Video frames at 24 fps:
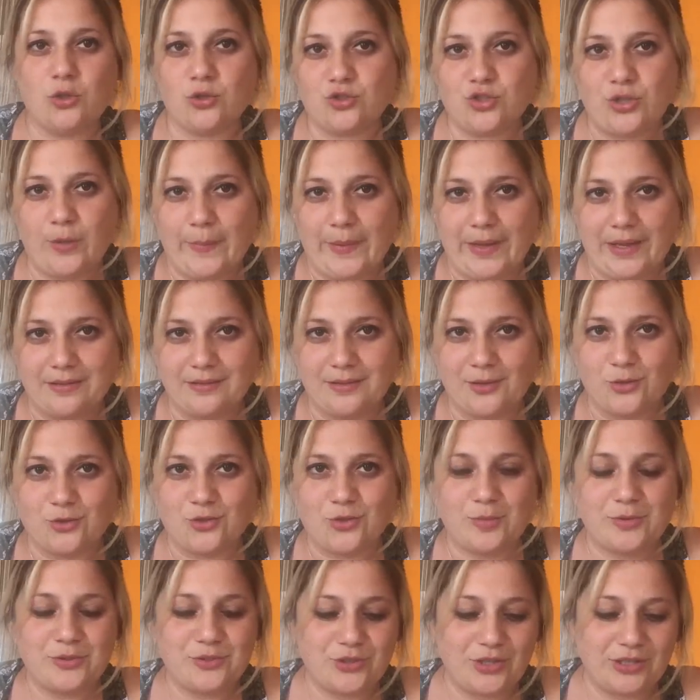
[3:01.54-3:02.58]
io l'ho già aperta, l'ho
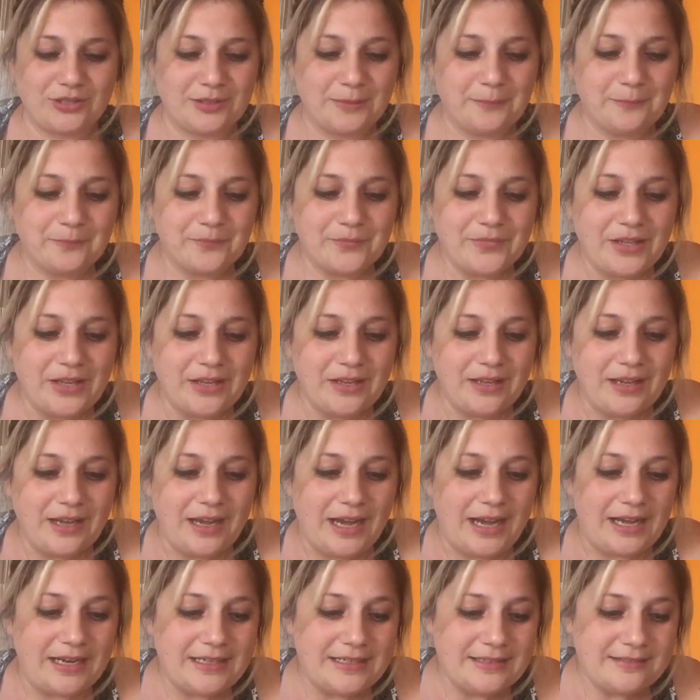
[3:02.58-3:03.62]
già mangiata
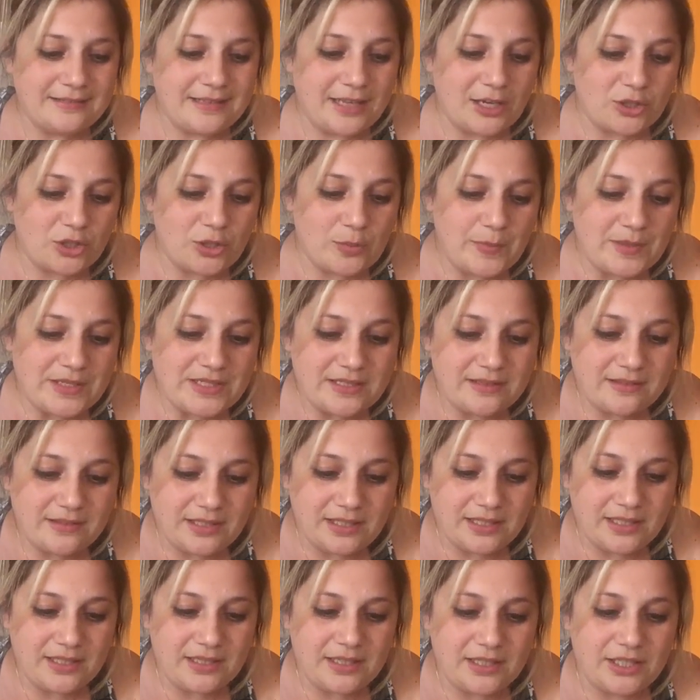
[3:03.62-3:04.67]
all'interno i
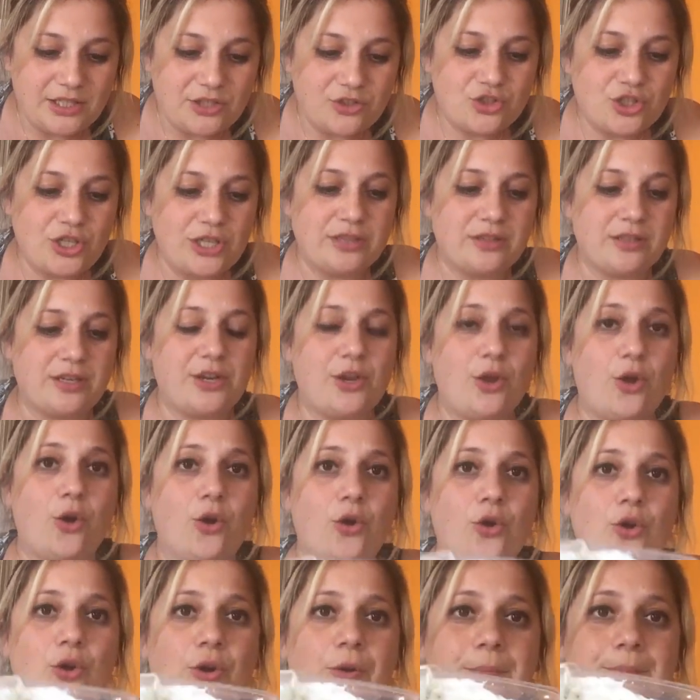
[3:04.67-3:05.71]
pezzettini di
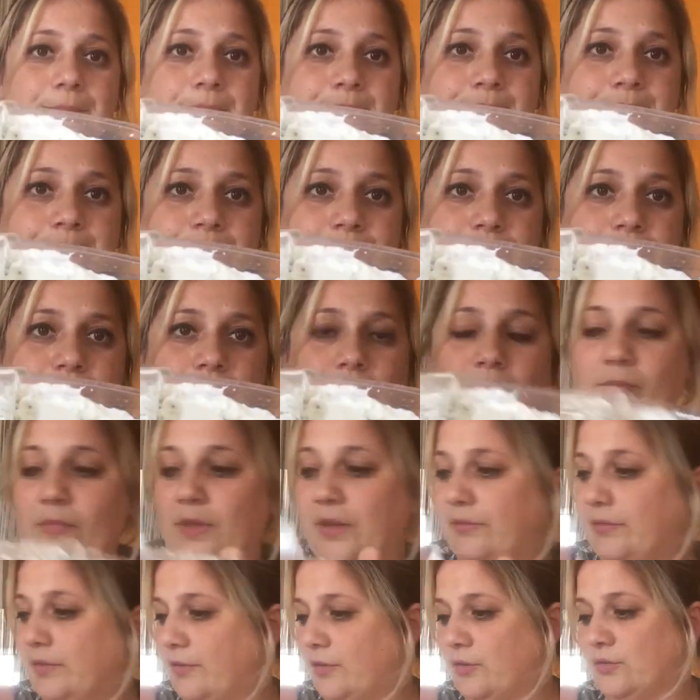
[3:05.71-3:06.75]
cetriolo
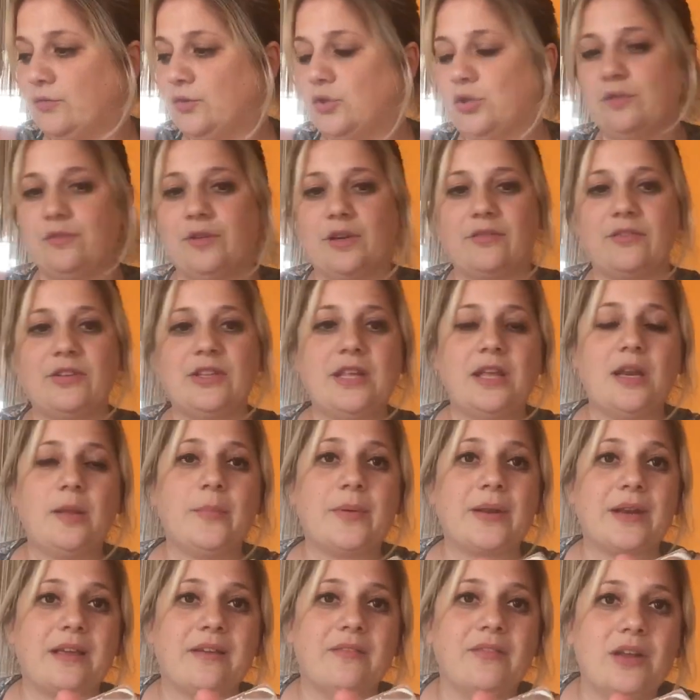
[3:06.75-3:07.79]
io voglio far vedere
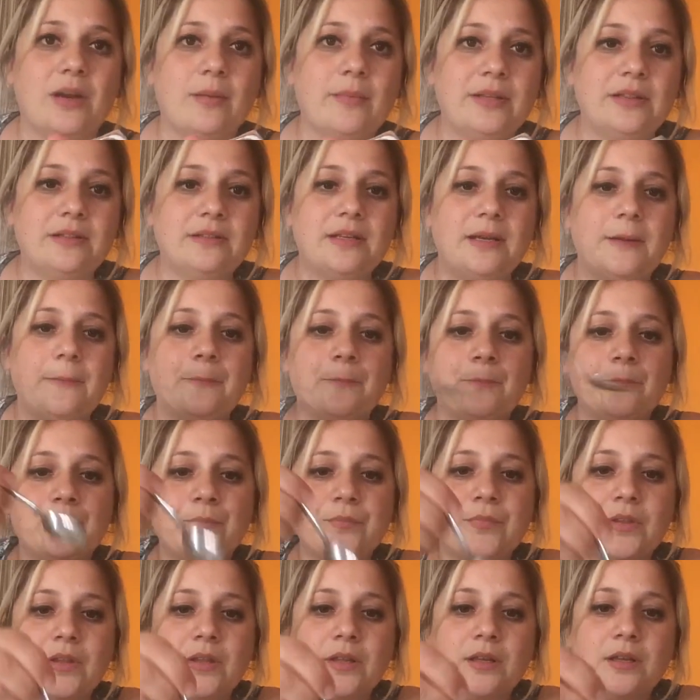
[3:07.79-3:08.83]
perché veramente
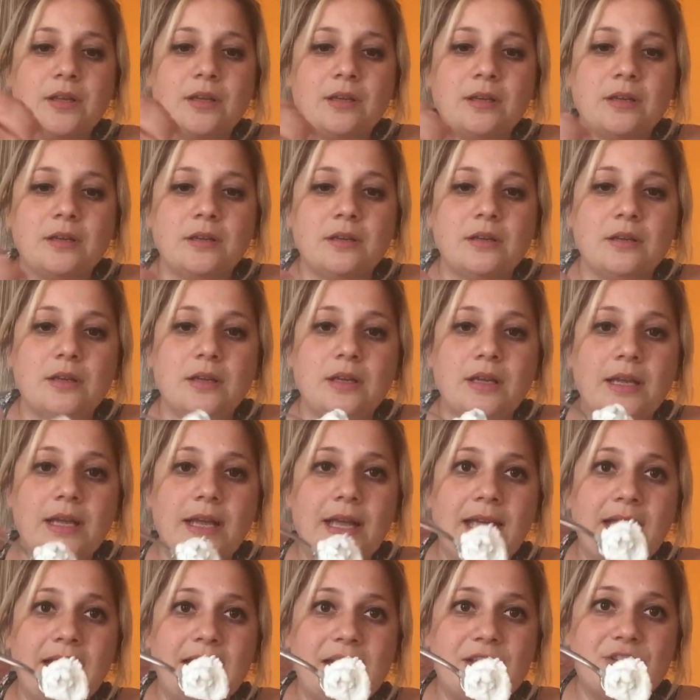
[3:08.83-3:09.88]

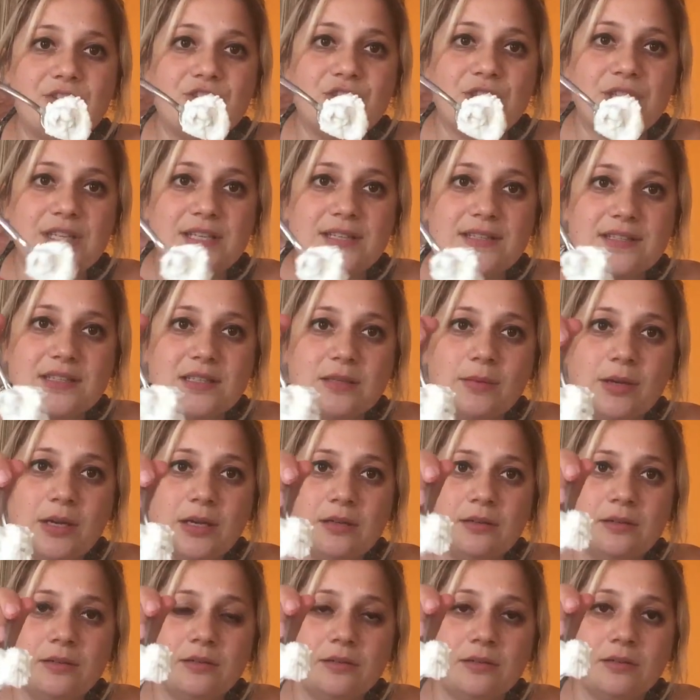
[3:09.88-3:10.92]
è
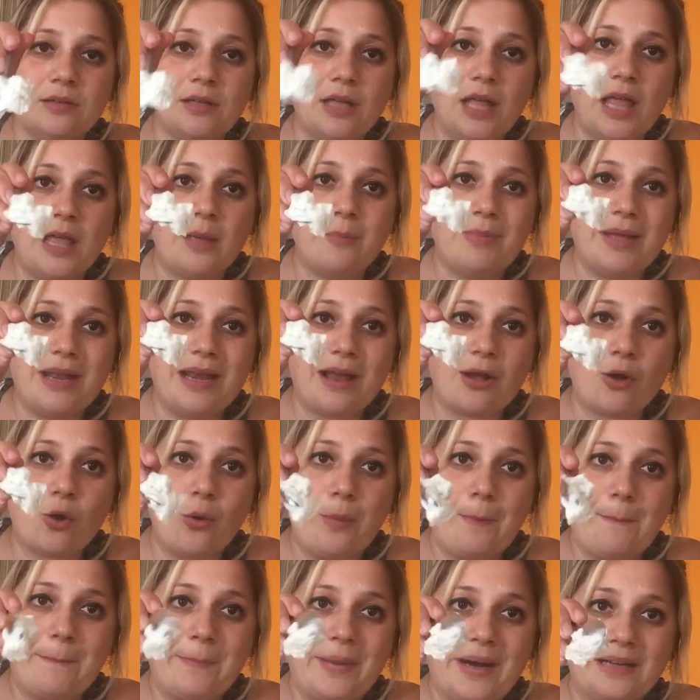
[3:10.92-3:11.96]
leggerissima è bella
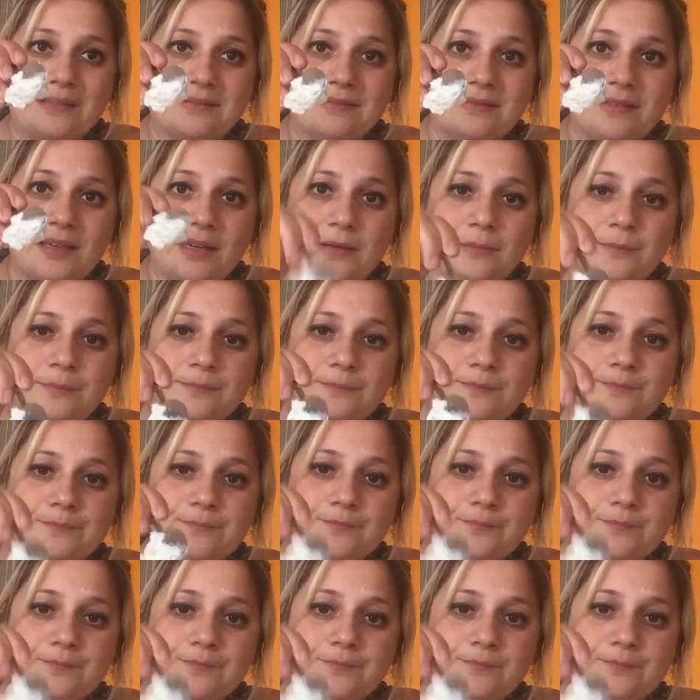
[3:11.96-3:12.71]
compatta